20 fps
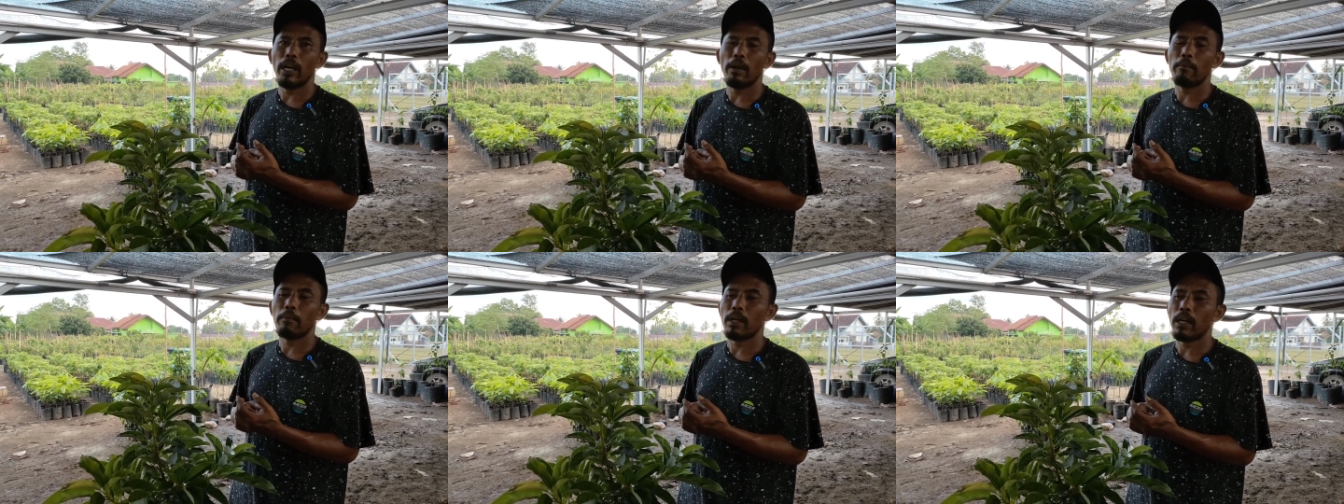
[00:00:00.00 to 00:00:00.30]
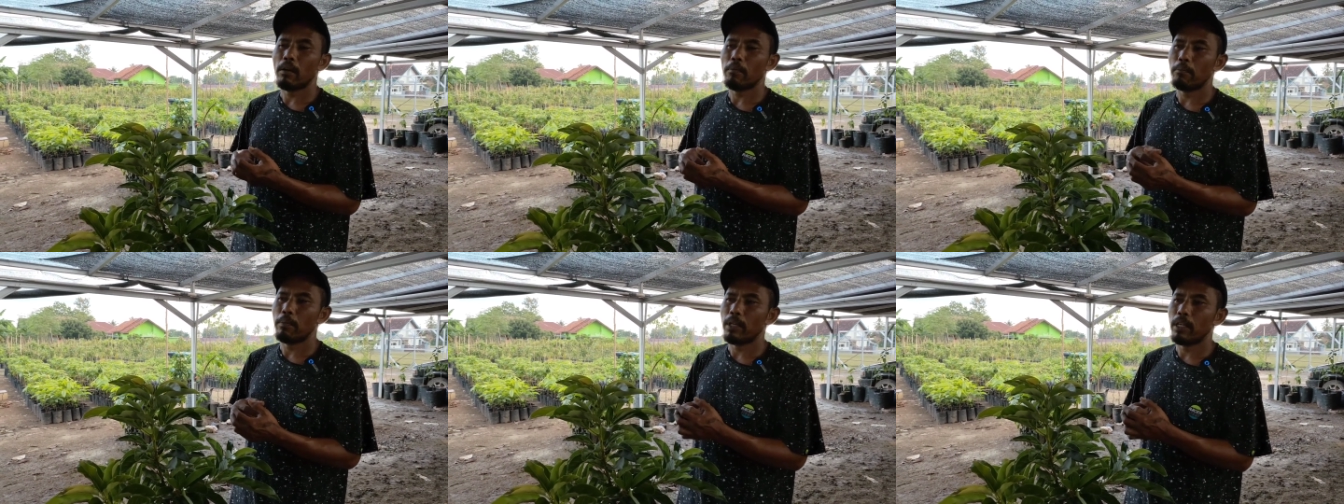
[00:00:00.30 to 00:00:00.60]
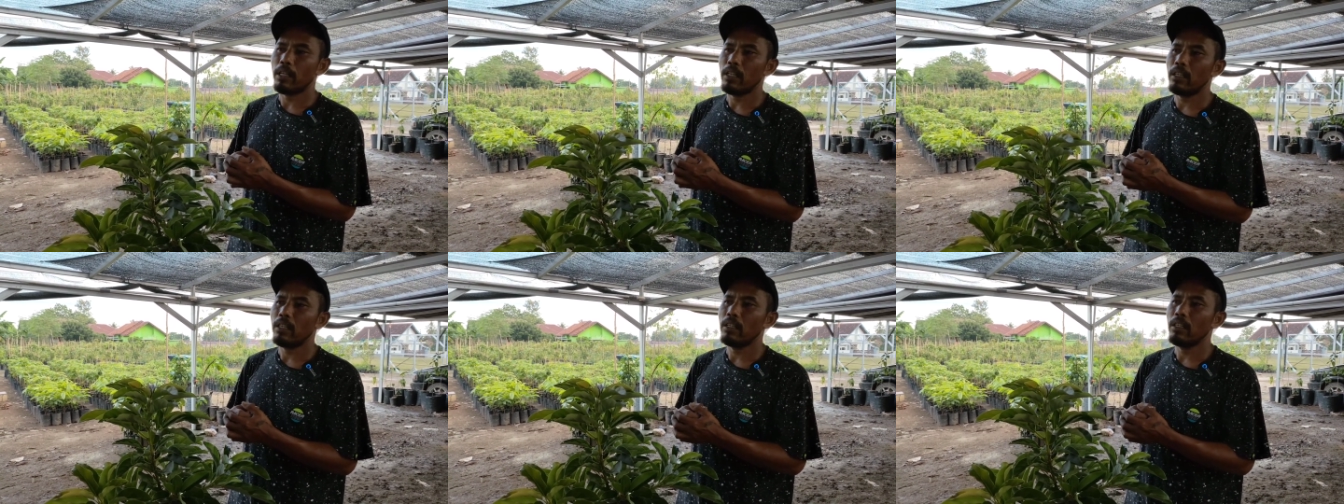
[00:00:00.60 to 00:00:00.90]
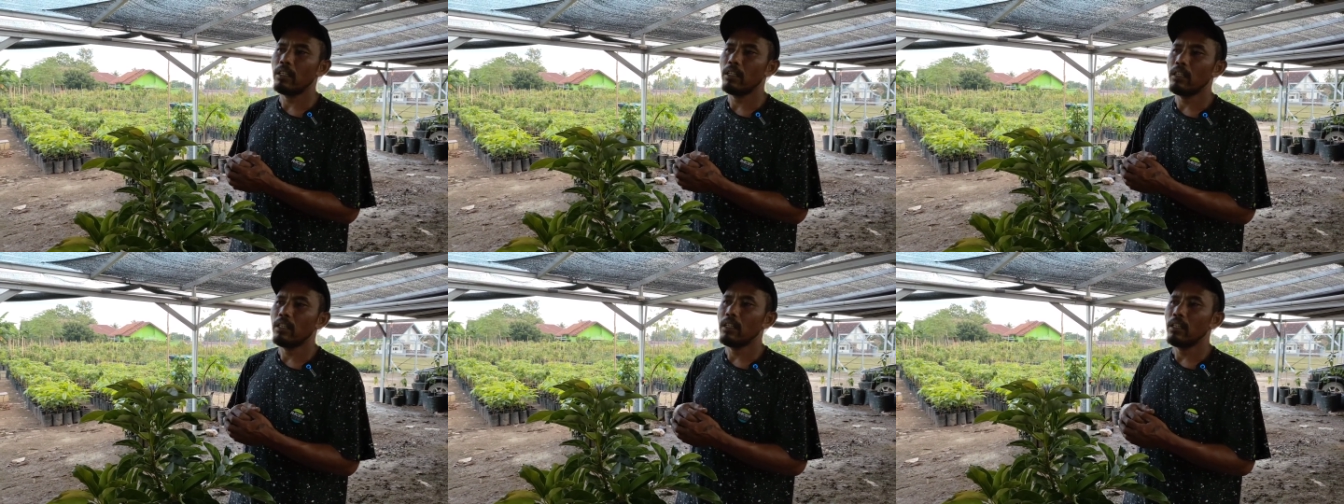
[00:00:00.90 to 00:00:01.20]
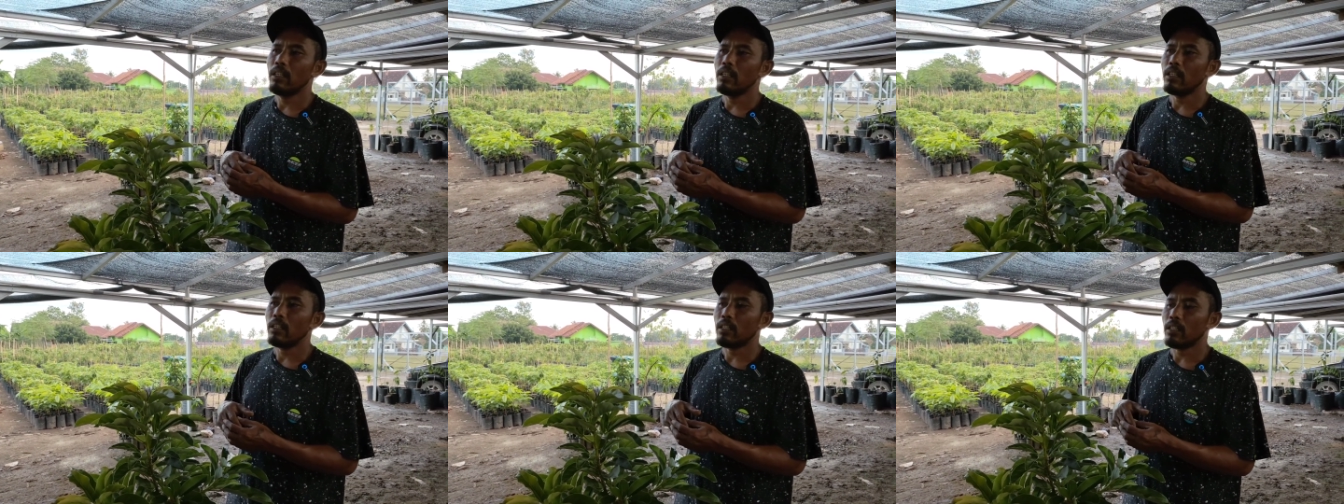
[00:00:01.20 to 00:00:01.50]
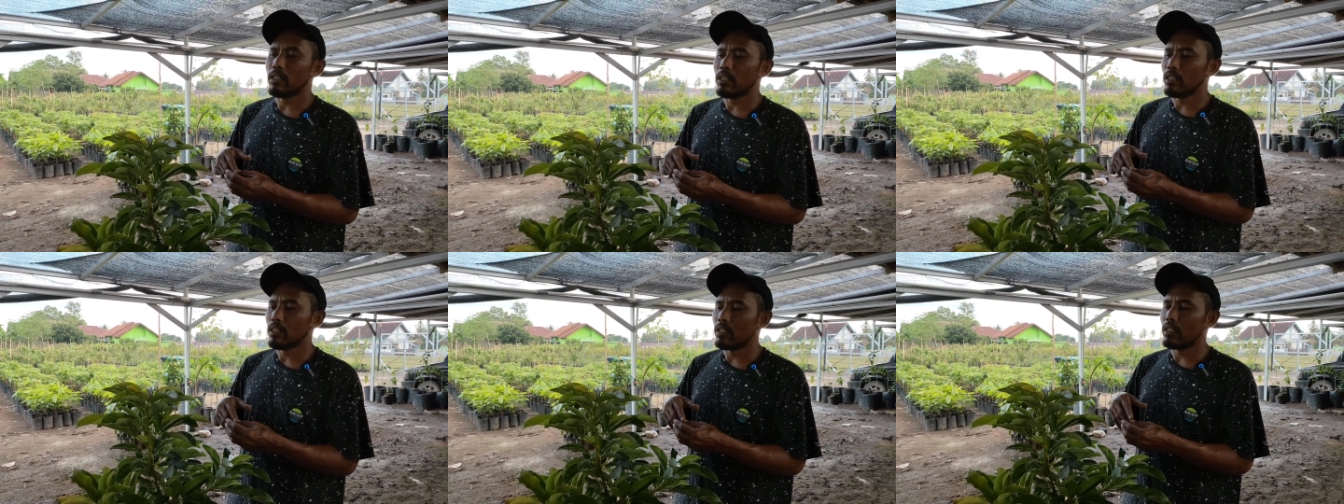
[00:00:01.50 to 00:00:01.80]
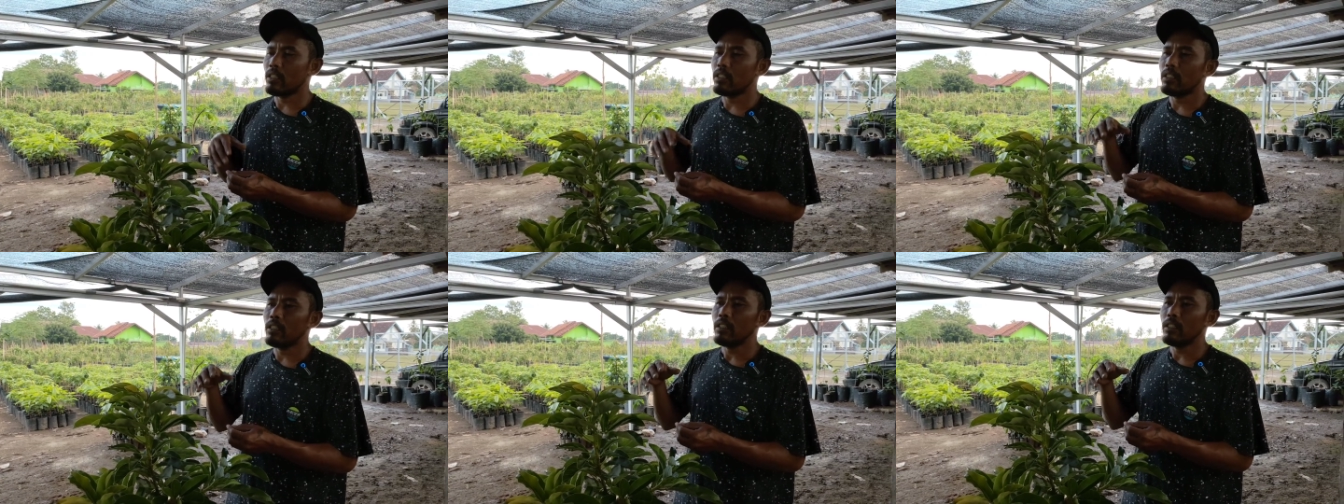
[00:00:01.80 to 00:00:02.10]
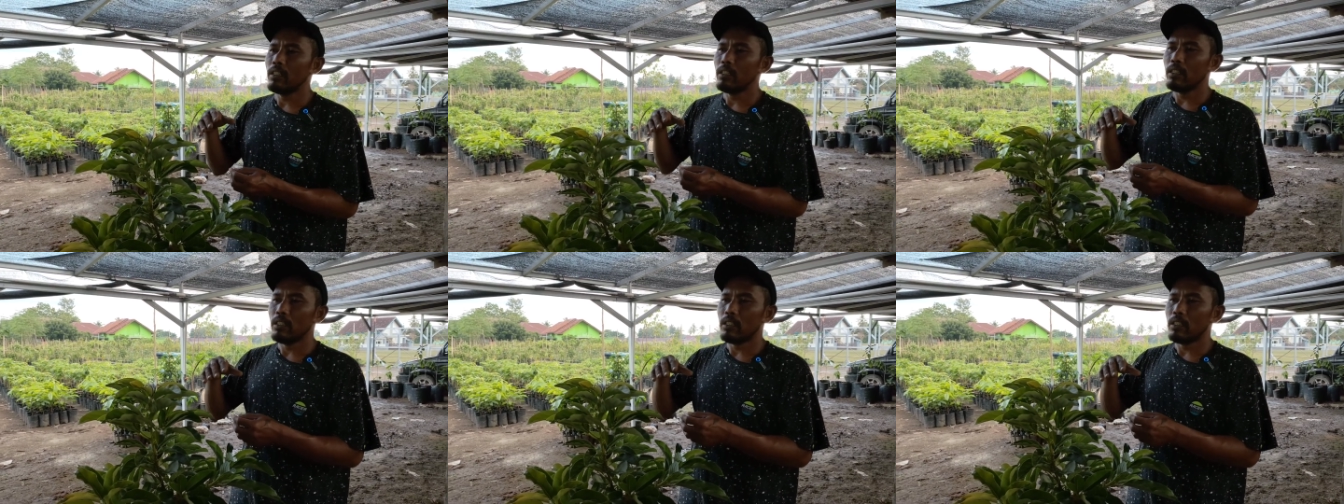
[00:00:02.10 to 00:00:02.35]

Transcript: MKP ke